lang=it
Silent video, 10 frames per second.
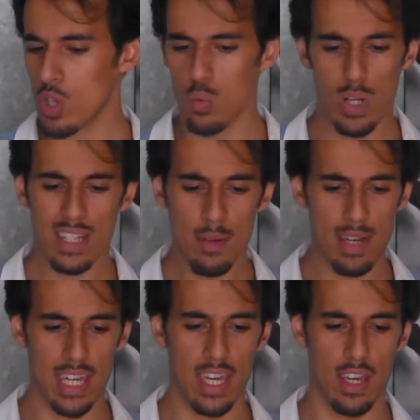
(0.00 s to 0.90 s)
una trama
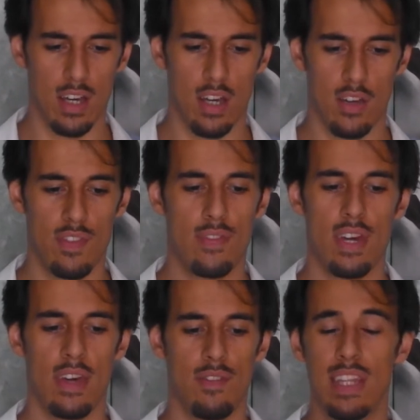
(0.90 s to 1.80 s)
che uh,
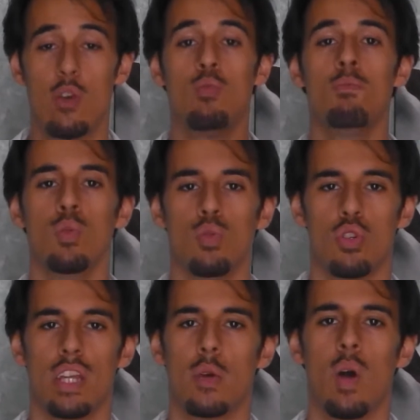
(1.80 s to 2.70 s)
vive, vede un mondo
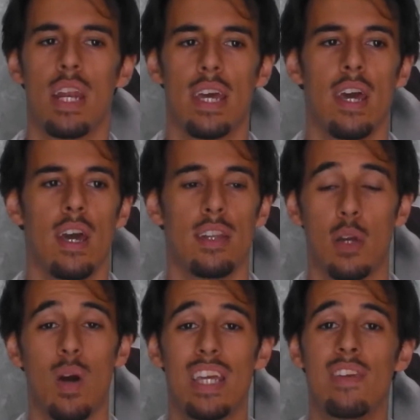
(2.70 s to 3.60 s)
nel quale, nei
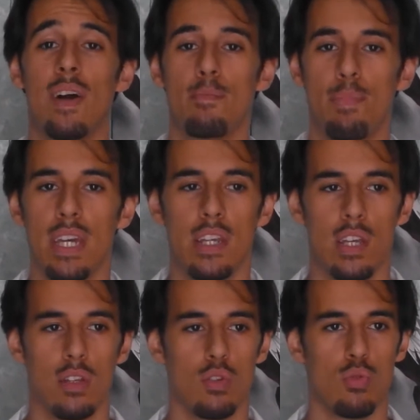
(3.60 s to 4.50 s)
quali i
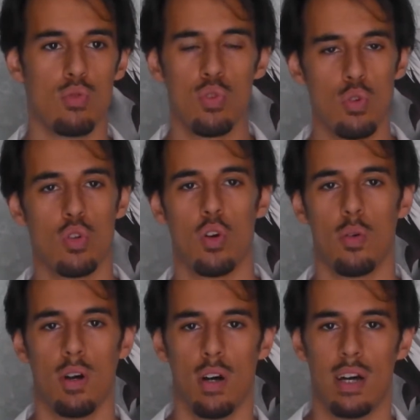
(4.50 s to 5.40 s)
vampiri non
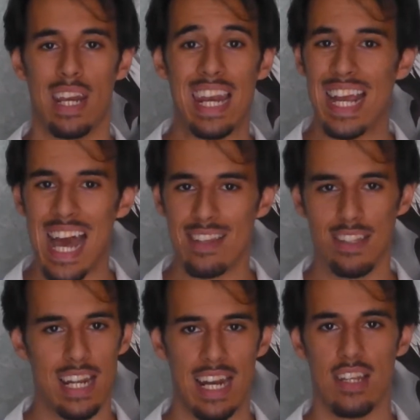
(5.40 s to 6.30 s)
sono uh, relegati
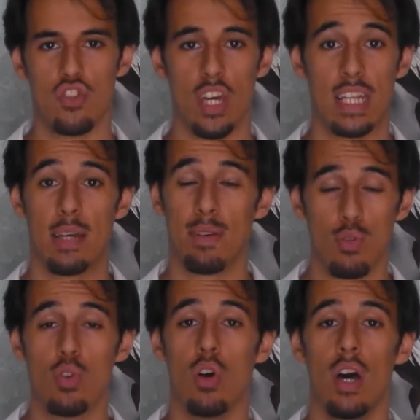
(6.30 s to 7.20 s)
nella leggenda, ma
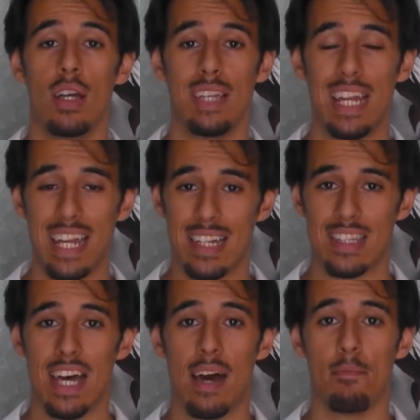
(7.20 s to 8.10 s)
sono delle
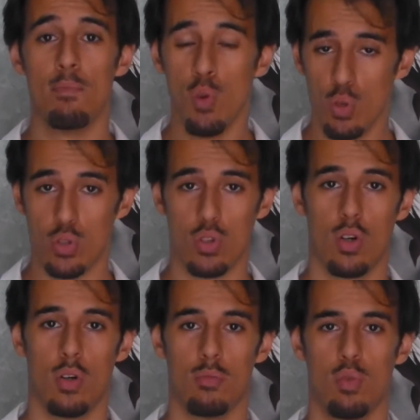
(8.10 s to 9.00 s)
realtà
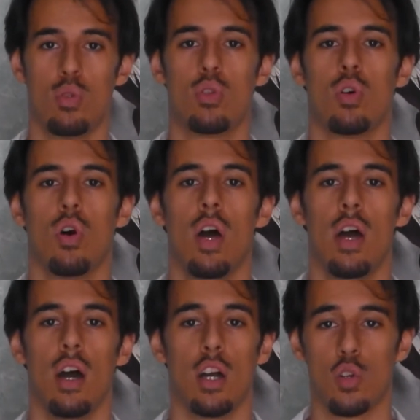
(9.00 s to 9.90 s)
molto molto
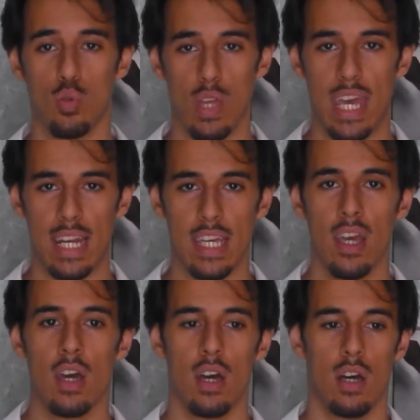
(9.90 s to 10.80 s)
uh,
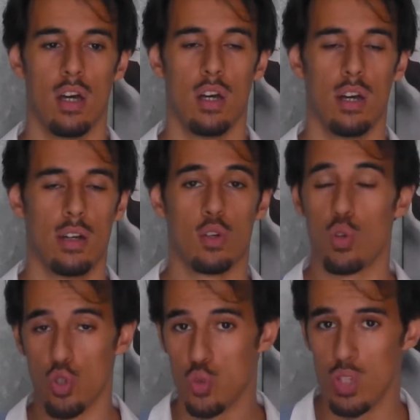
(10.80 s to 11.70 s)
crudeli,
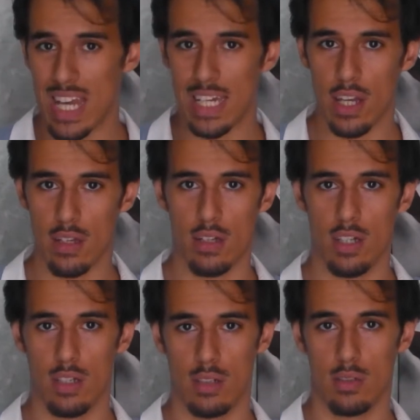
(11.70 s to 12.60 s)
conosciuti anche
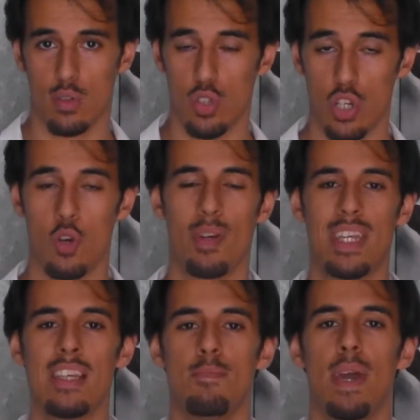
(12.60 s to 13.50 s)
con il nome di
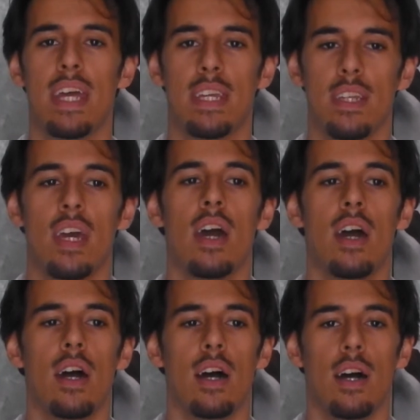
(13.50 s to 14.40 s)
Esperidi,
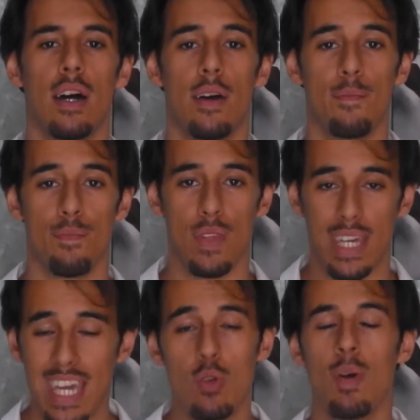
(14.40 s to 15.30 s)
ehm,
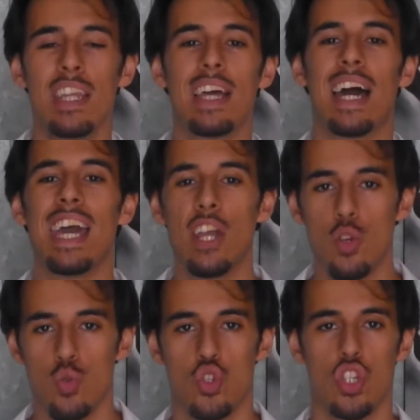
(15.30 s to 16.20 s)
che l'umanità è
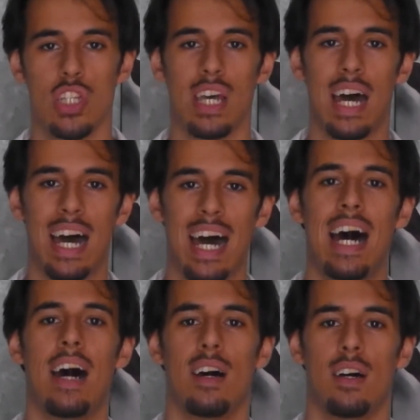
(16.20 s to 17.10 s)
riuscita
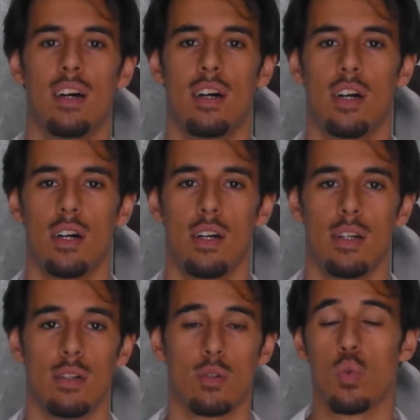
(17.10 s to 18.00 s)

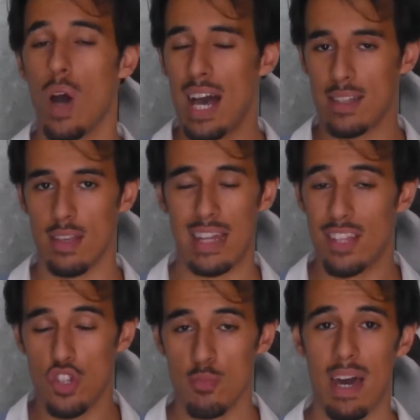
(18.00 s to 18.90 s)
a, quasi, a
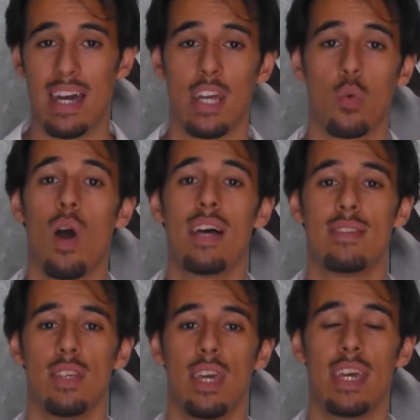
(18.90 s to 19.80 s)
decimare,
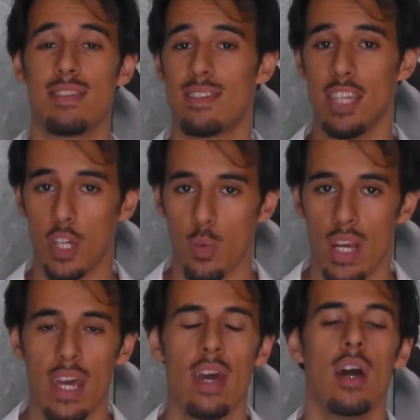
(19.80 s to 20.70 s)
quasi
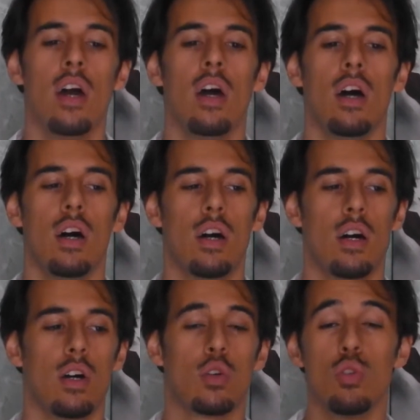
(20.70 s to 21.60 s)
estinguere,
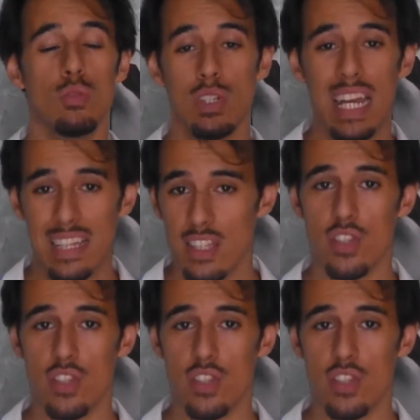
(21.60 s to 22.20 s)
Uh, con grandi